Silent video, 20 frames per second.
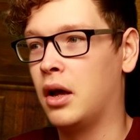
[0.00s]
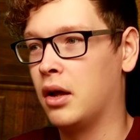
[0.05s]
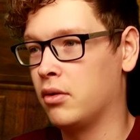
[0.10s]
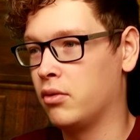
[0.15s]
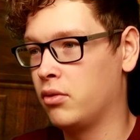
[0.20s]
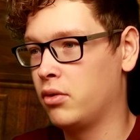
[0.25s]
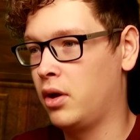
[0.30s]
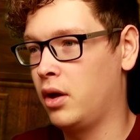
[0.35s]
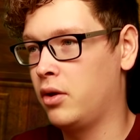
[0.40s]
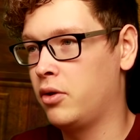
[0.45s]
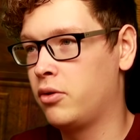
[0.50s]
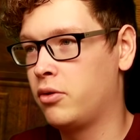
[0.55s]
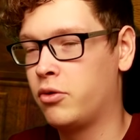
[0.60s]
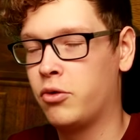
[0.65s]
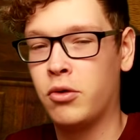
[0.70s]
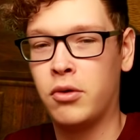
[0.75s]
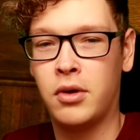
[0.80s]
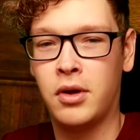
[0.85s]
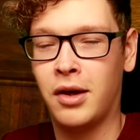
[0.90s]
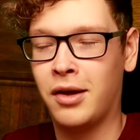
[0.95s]
А, ну я
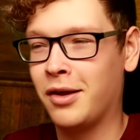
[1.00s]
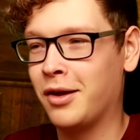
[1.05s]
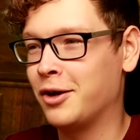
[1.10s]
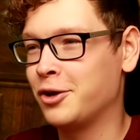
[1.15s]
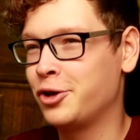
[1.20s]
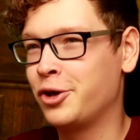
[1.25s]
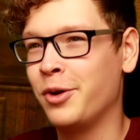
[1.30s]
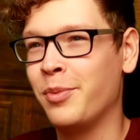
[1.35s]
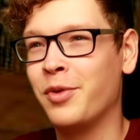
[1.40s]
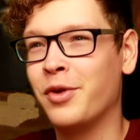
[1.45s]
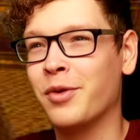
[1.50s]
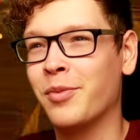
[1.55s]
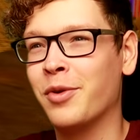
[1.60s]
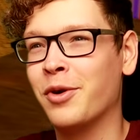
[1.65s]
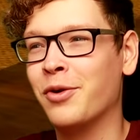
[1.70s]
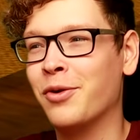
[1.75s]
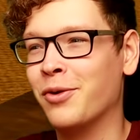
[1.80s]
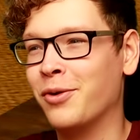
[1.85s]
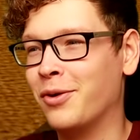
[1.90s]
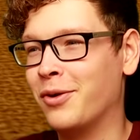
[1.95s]
что-то как-то ошибся,
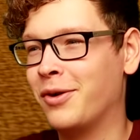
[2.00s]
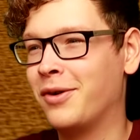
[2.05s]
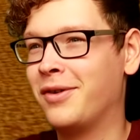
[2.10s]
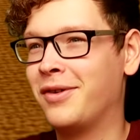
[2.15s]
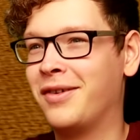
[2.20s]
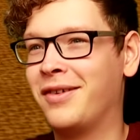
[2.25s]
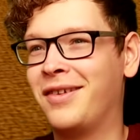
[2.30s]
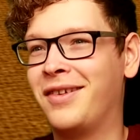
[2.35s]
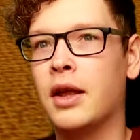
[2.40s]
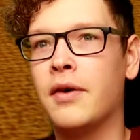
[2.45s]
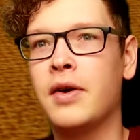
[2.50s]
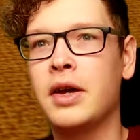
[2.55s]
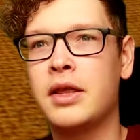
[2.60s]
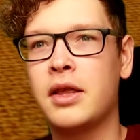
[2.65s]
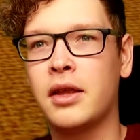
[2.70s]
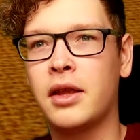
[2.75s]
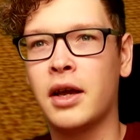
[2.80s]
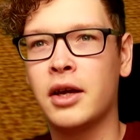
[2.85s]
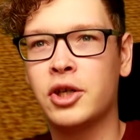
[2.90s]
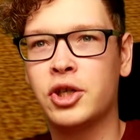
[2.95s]
походу.
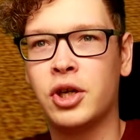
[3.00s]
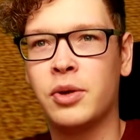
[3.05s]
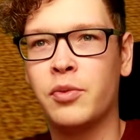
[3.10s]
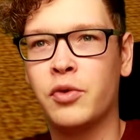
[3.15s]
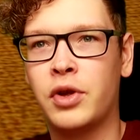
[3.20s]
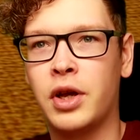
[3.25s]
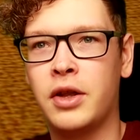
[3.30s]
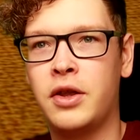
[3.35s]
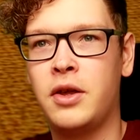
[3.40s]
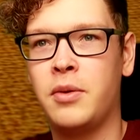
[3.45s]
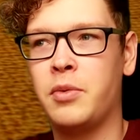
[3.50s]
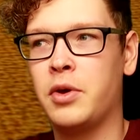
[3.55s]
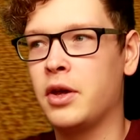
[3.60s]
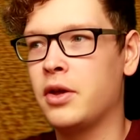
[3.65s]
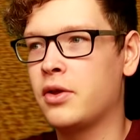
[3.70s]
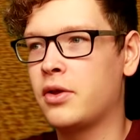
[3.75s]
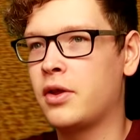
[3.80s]
Давайте также ему дадим, я